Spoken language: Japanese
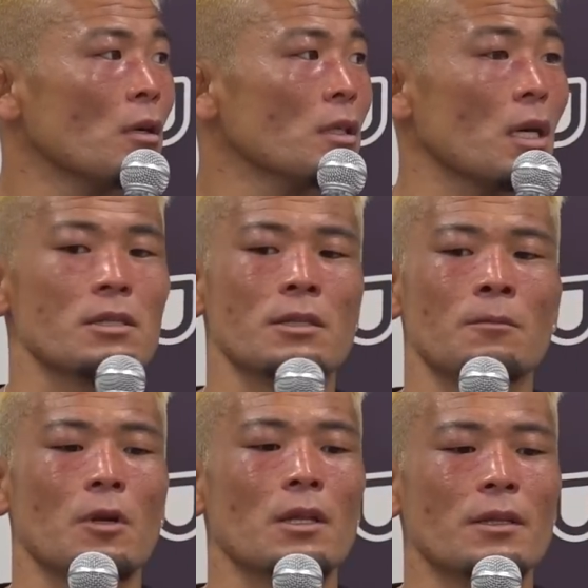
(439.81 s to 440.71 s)
やらせて
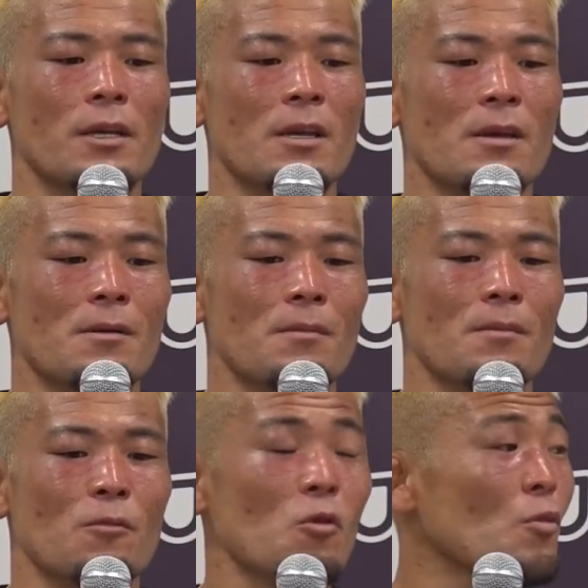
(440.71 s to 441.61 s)
もらって
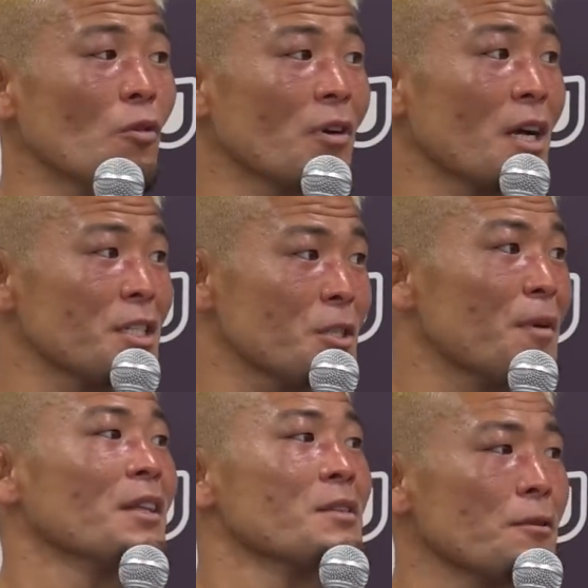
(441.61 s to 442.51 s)
ほぼ
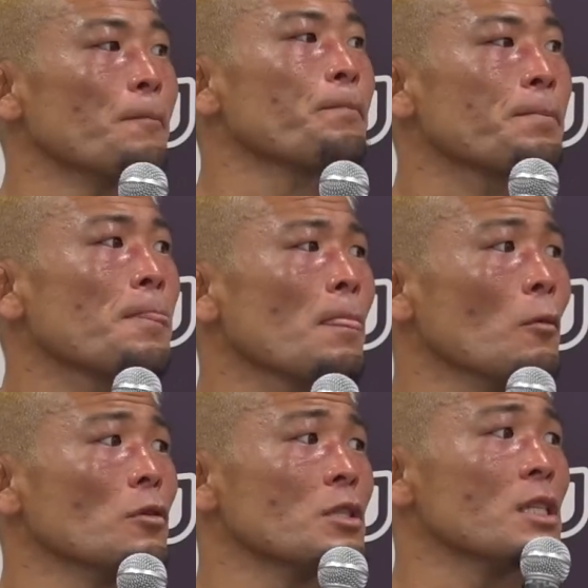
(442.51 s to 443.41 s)
ガチスパなんですよ
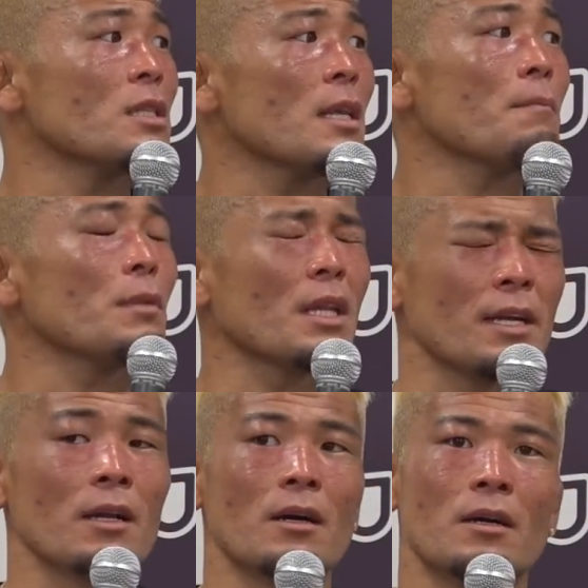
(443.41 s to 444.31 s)
ほんと実践みたい
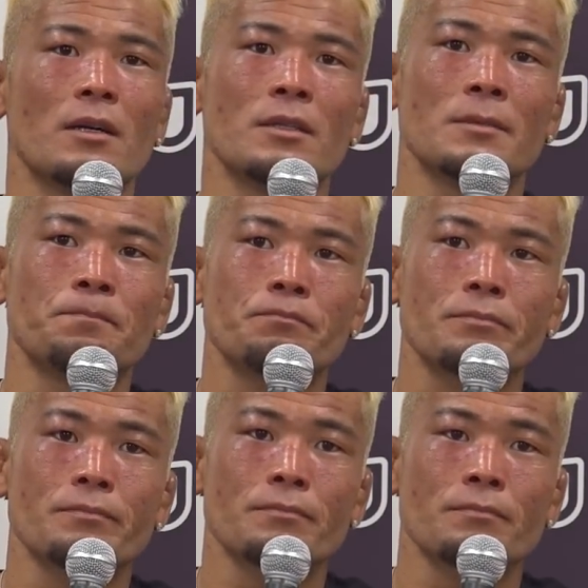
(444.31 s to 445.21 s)
な
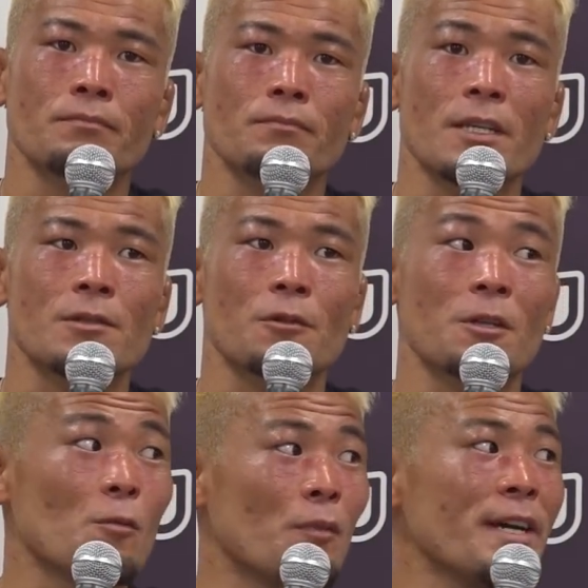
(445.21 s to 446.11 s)
でそれ
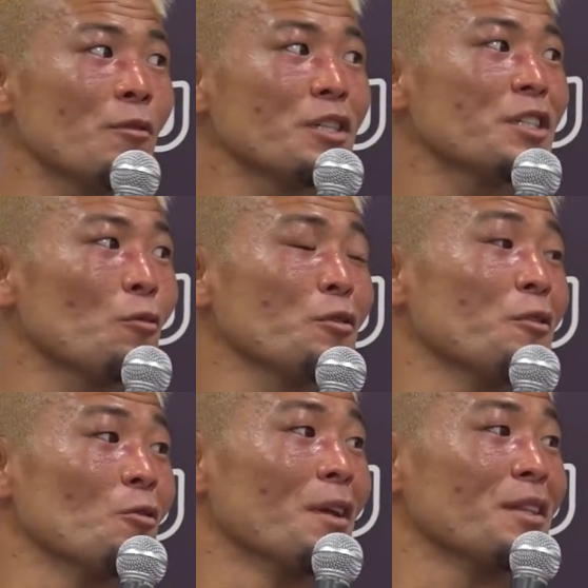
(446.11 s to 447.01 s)
でも前乗りして
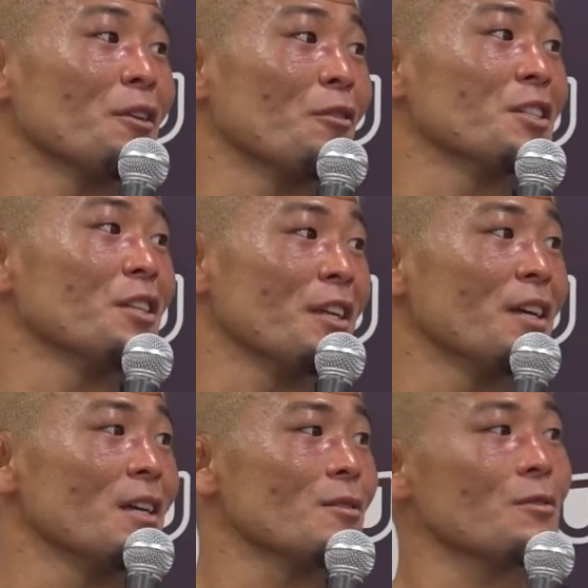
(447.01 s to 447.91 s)
ホテル泊まったりとかして
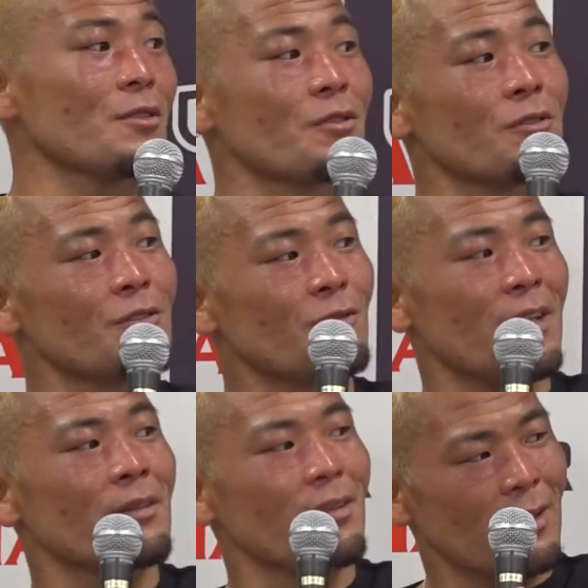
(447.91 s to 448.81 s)
てそれずっと
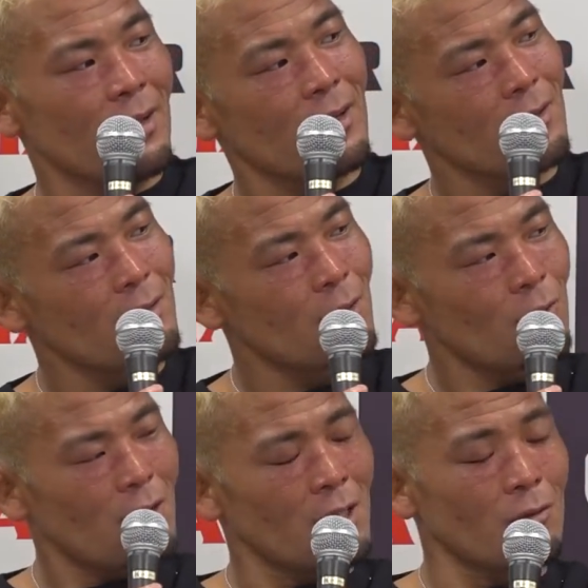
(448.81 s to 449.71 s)
やっててで
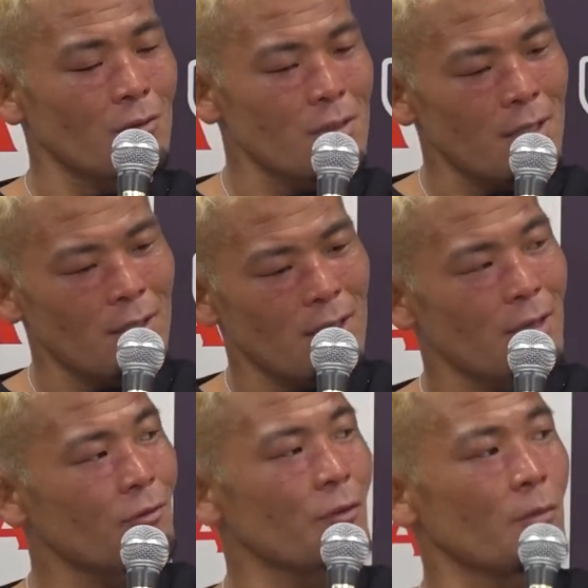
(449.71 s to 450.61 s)
とろあの世田谷
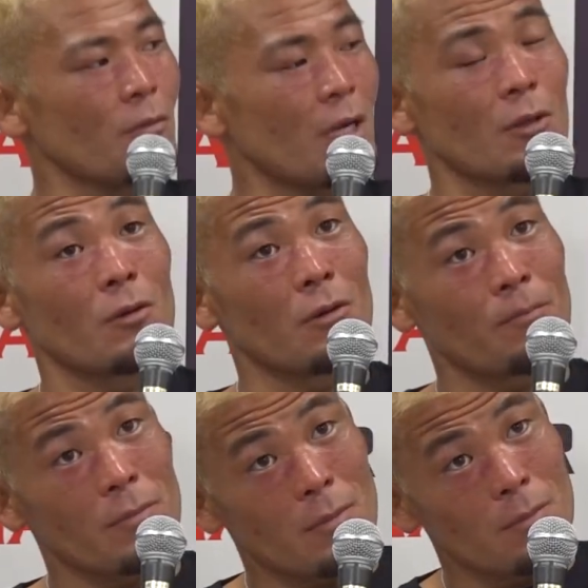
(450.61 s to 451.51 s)
行く時もあ
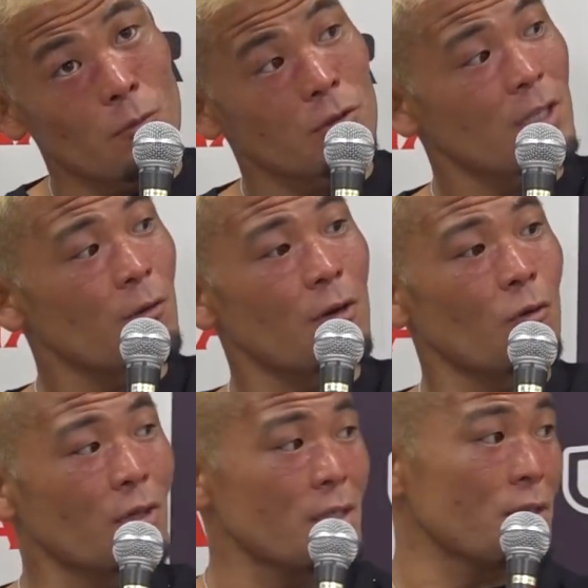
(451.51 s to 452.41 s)
の木金は
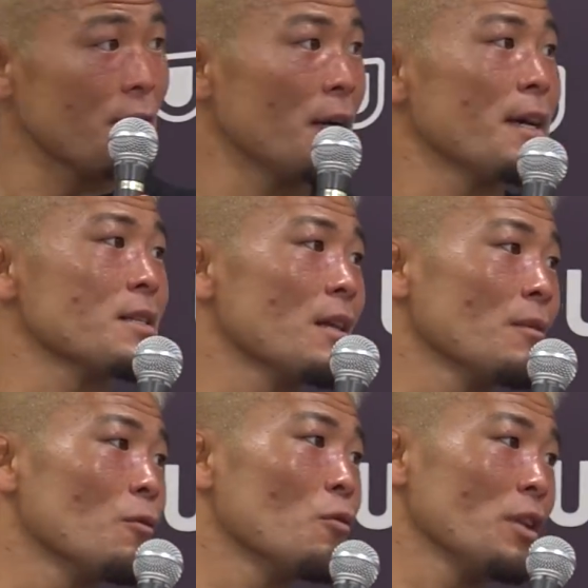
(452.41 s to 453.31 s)
ロータス世田谷さ
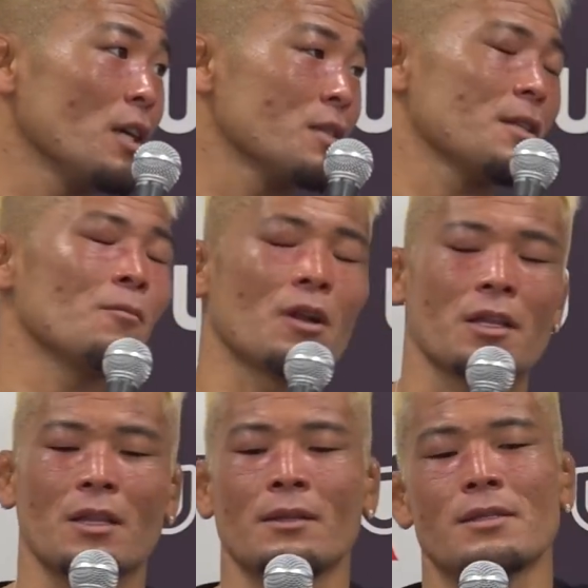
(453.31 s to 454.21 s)
んの方に行かせても
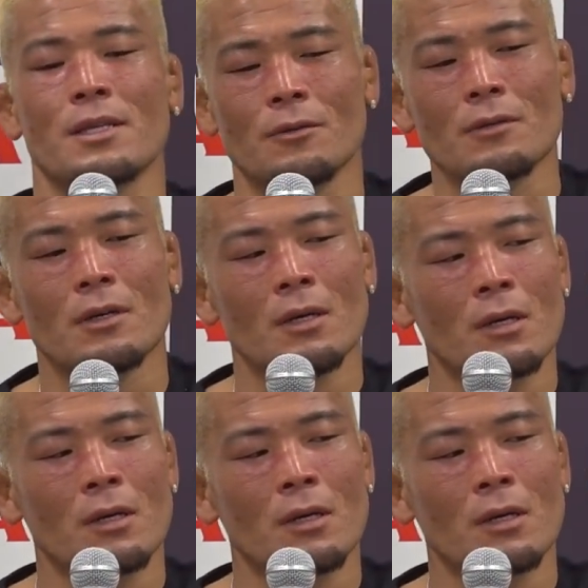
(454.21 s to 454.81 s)
らってたんですけど